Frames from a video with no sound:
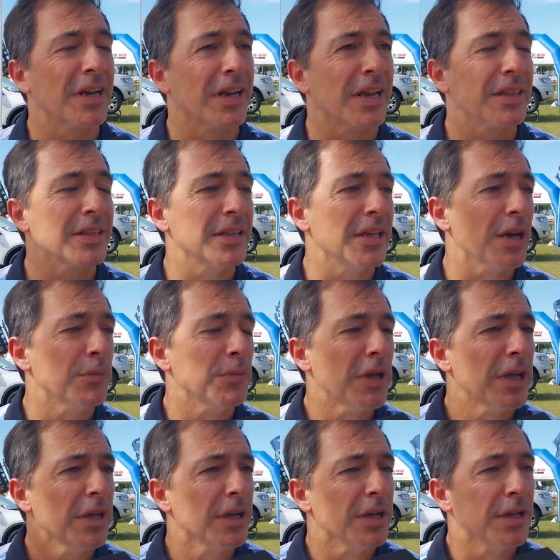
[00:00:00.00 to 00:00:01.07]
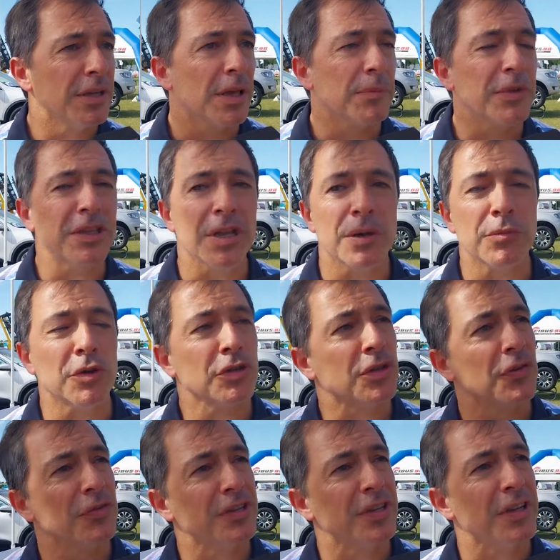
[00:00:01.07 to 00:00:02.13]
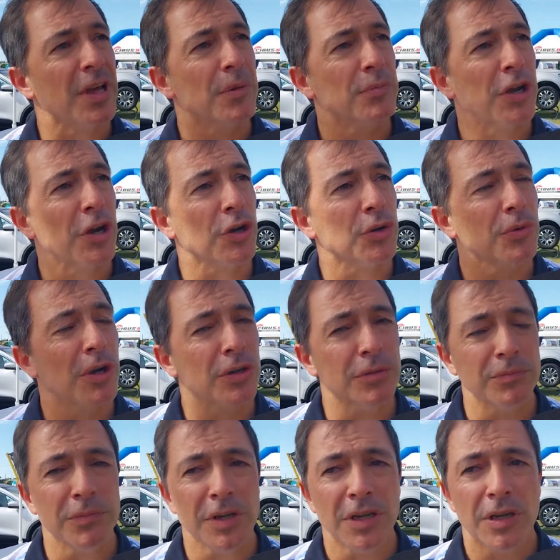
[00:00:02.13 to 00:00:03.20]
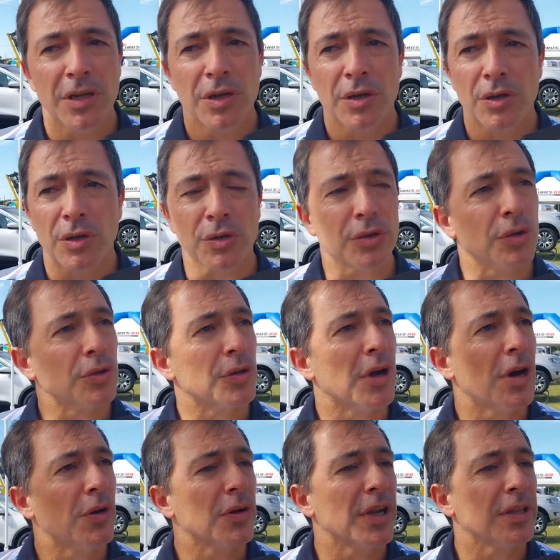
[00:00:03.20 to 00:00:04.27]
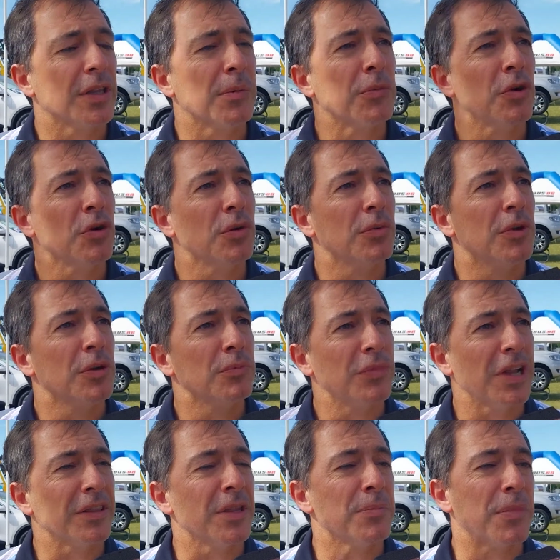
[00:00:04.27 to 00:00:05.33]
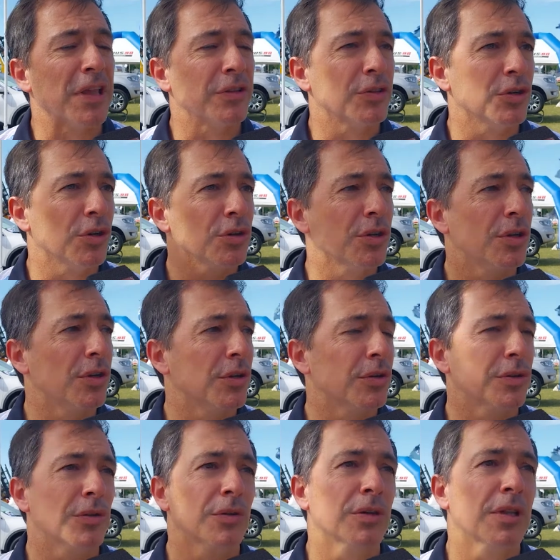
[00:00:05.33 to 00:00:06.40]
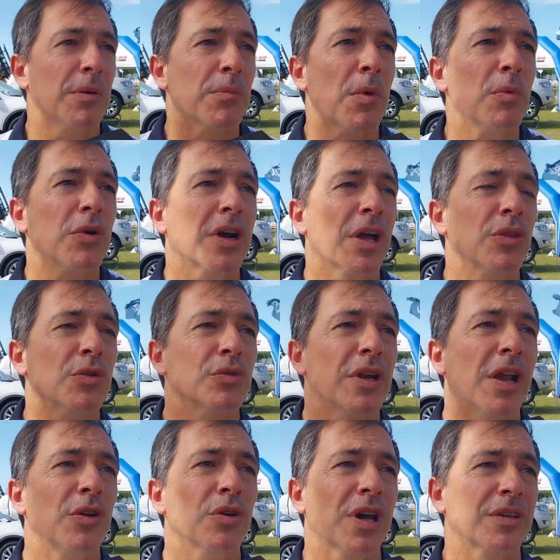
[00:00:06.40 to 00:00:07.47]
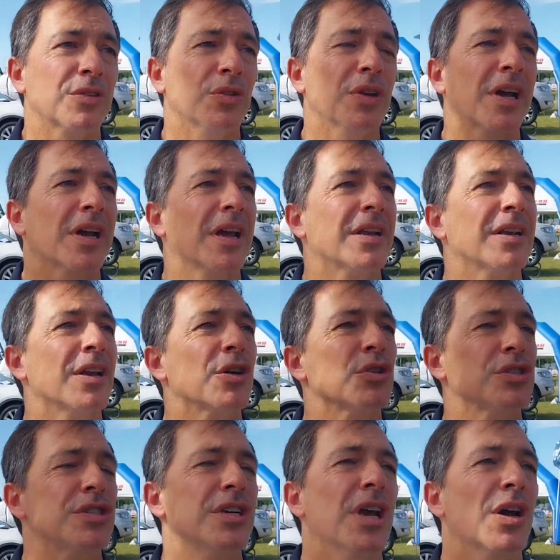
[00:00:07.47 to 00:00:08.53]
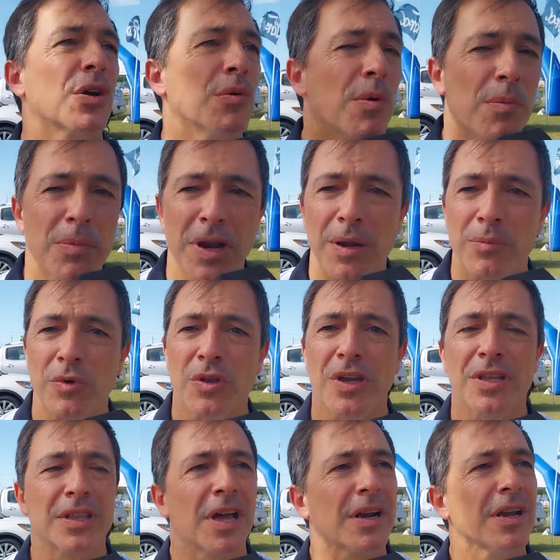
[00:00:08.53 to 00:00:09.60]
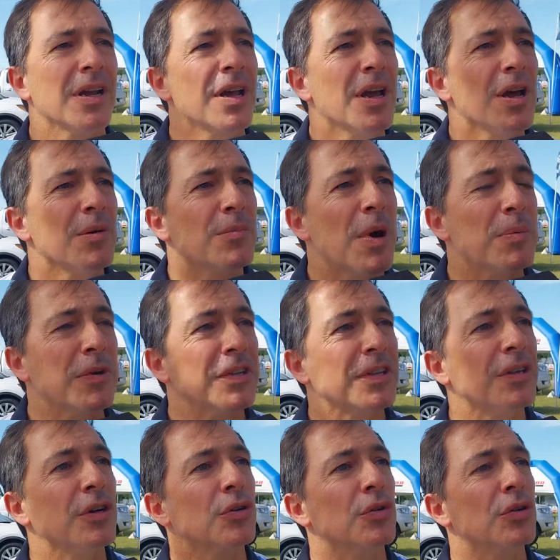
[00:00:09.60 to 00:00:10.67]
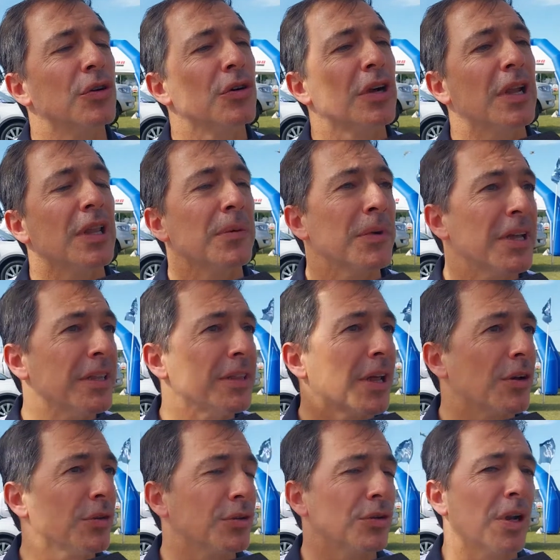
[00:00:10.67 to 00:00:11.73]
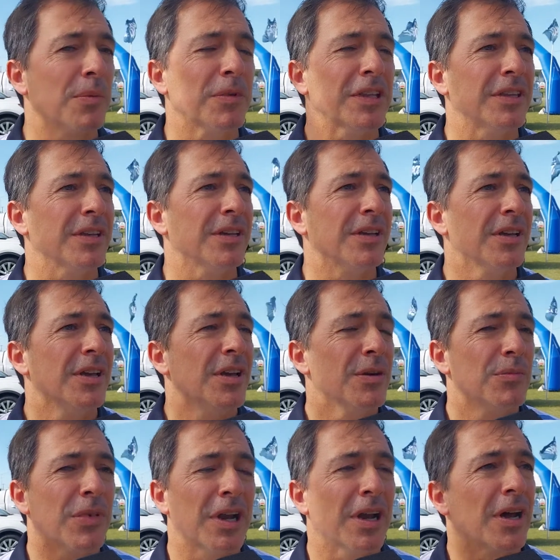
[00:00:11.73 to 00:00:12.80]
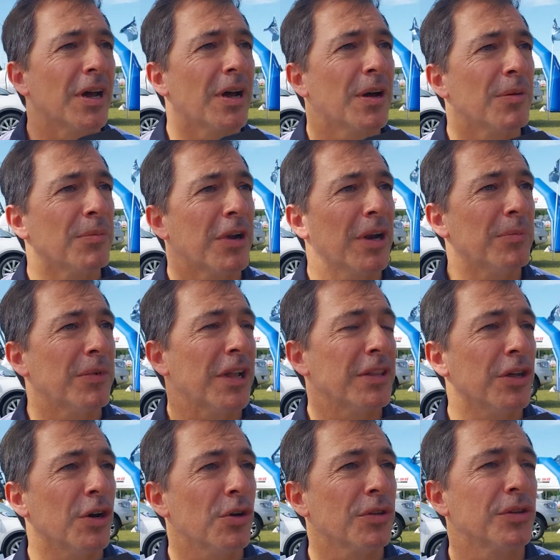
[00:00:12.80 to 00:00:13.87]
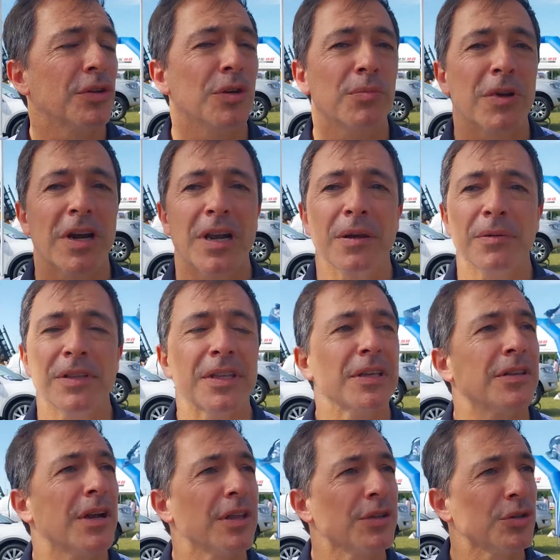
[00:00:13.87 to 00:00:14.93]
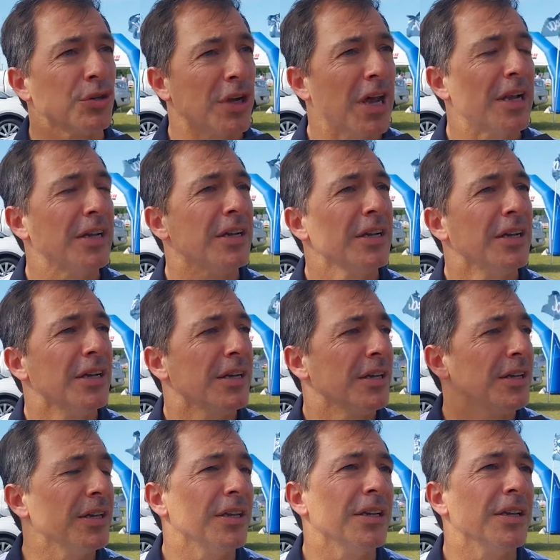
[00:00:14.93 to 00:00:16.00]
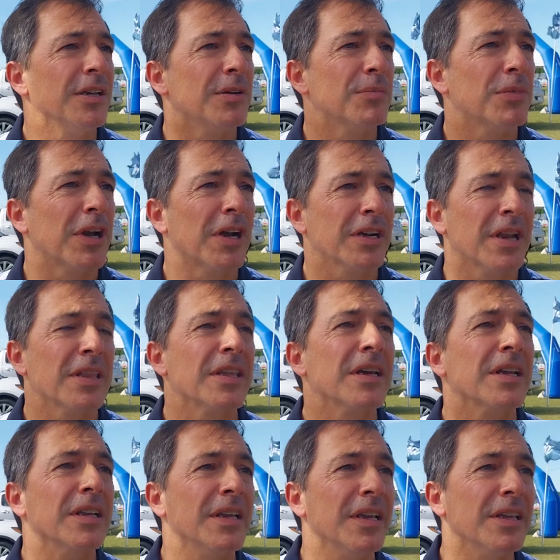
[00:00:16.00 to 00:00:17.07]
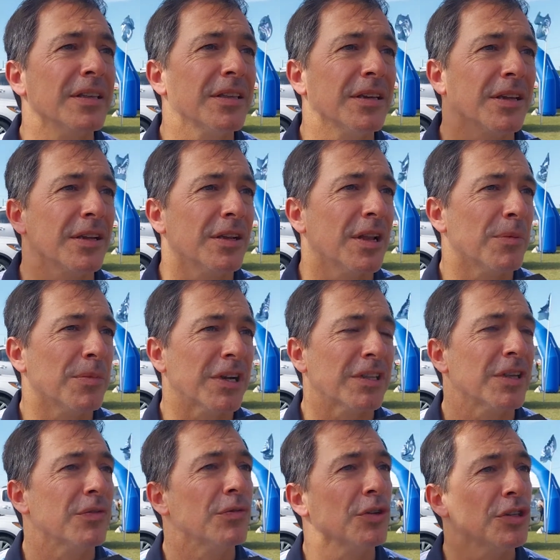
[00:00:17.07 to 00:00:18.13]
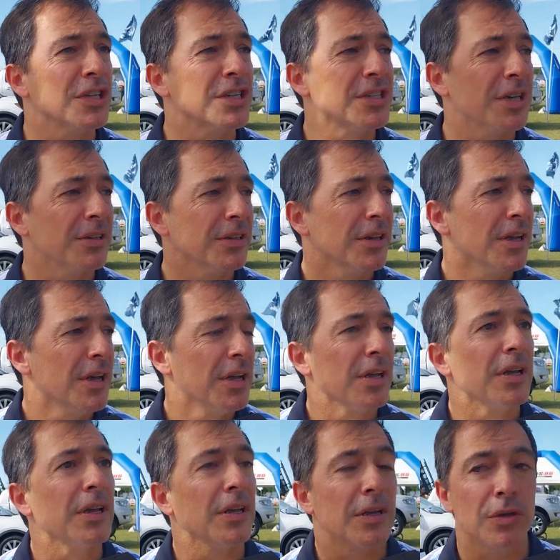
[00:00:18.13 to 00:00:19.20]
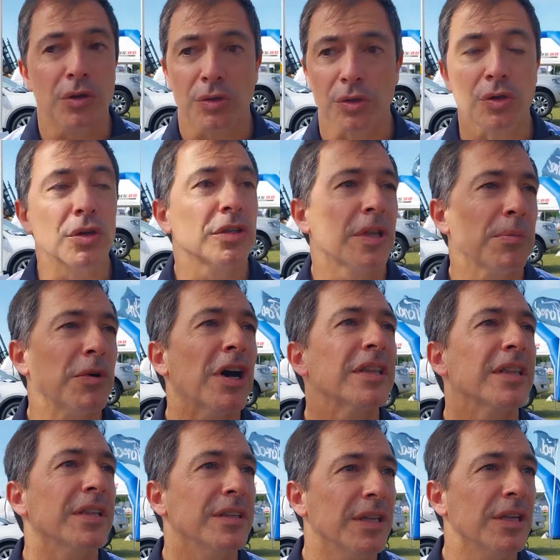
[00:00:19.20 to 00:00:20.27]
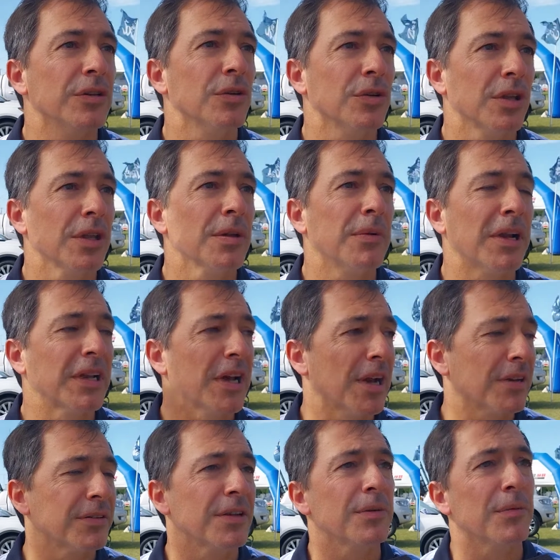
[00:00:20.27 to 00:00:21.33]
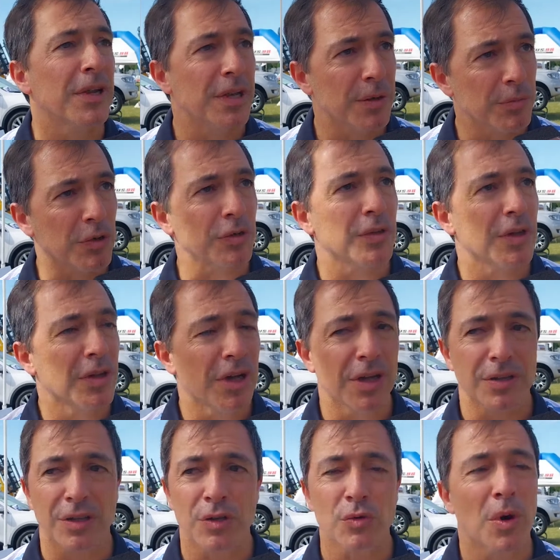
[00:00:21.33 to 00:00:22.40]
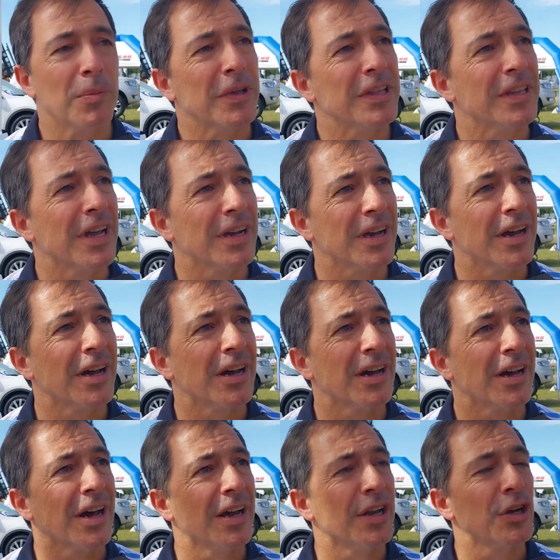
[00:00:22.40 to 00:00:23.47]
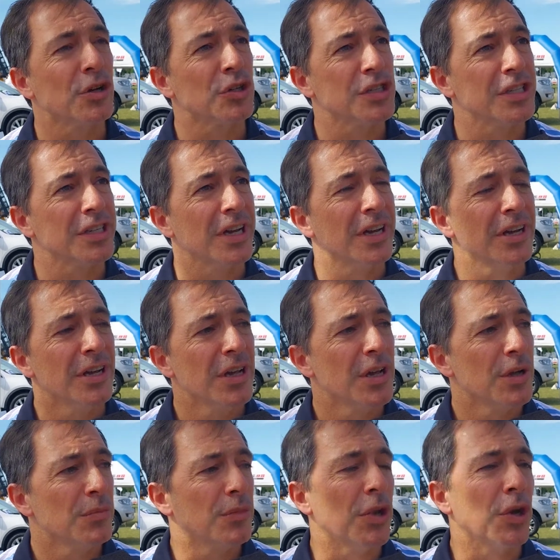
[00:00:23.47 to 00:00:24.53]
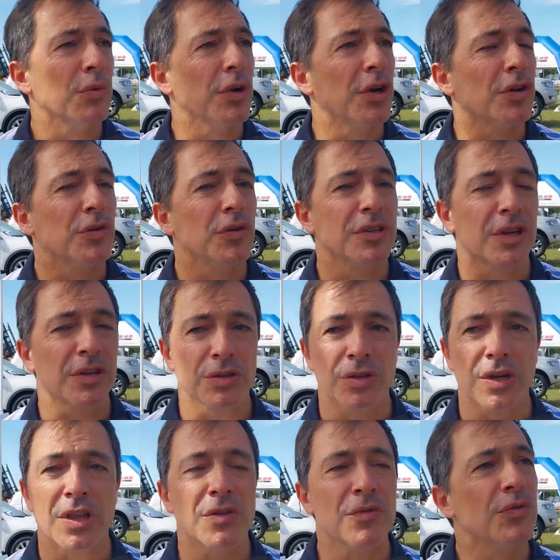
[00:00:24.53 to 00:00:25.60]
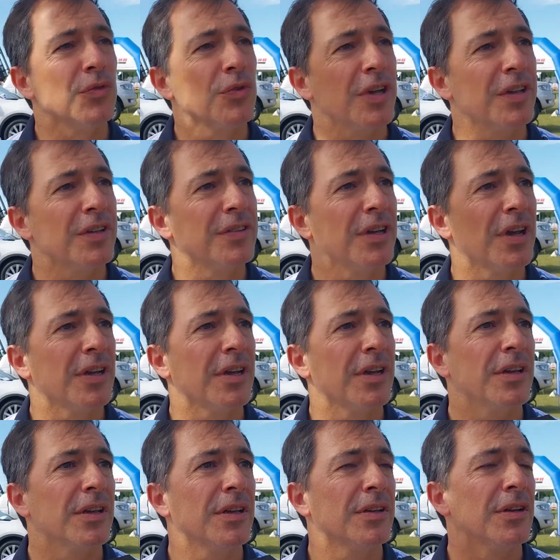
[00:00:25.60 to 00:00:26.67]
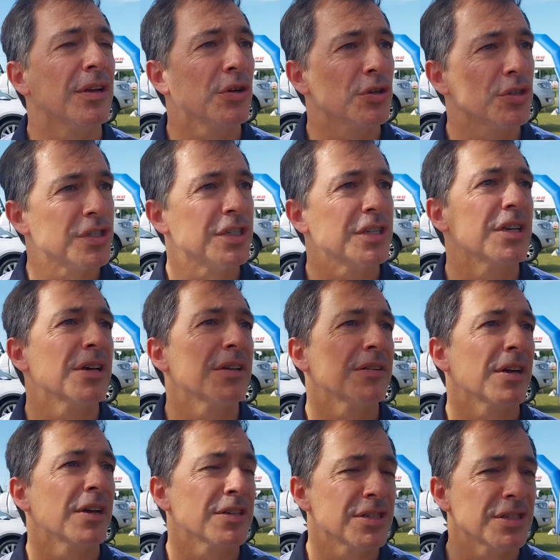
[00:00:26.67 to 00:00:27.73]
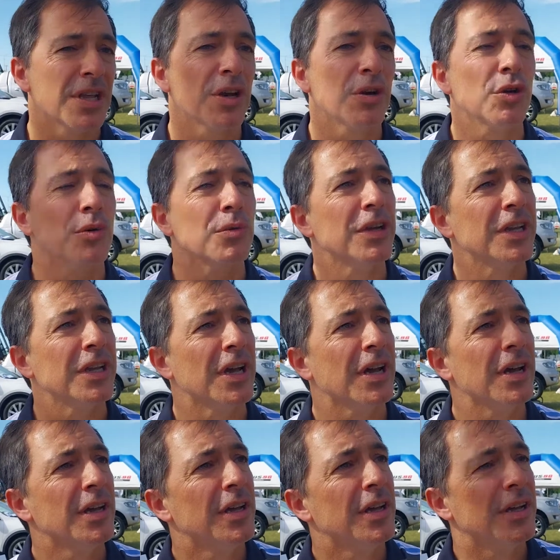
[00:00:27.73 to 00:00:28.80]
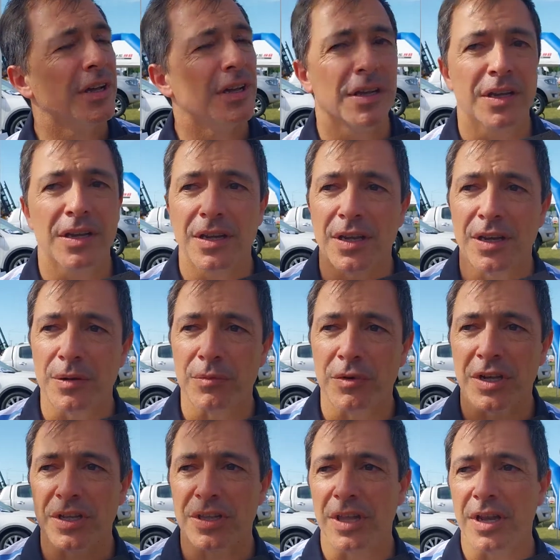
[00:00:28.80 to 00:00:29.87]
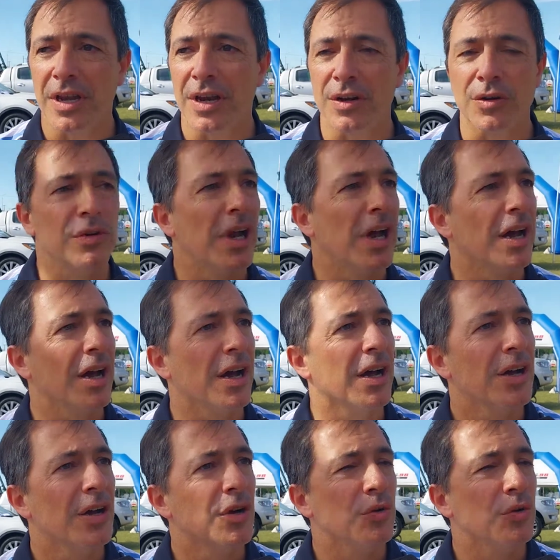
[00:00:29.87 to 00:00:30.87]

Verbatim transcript: la garantía y también tenemos nuestra oficina de Planóvalo nosotros ahora estamos en un plan de expansión, nosotros estamos buscando una locación acá en Necochea como para poder estar más presente con un local de venta, no solamente para, el plan de ahorro, sino para la venta tradicional y para grandes clientes, que es la parte de flotillas, que nosotros lo estamos atendiendo desde Balcarce y venimos asiduamente acá a Necochea, pero bueno, nuestra zona de influencia, que es Necochea, San Cayetano, Lobería, eh, queremos que tener una,